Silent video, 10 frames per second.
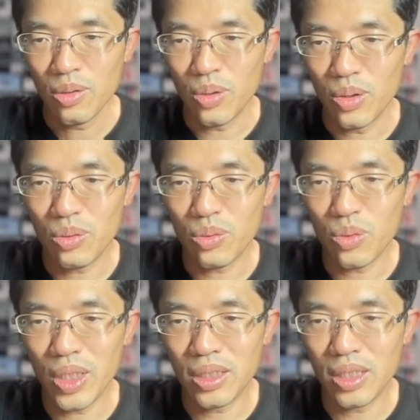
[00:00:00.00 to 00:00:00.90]
これを
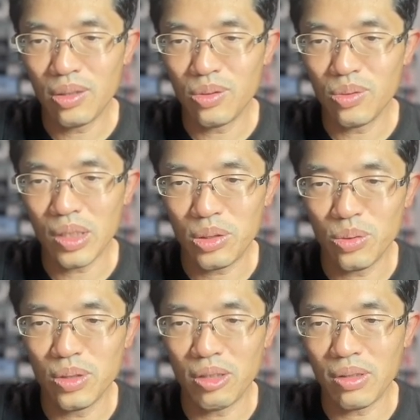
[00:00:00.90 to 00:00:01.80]
超えていくのか
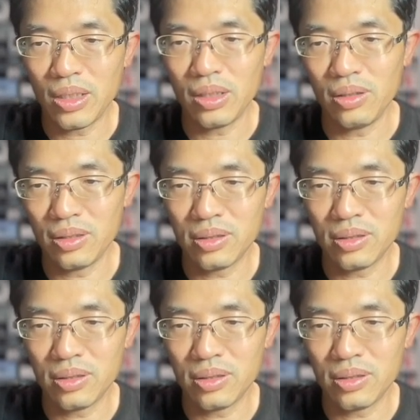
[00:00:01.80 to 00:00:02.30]
どうなのかなんです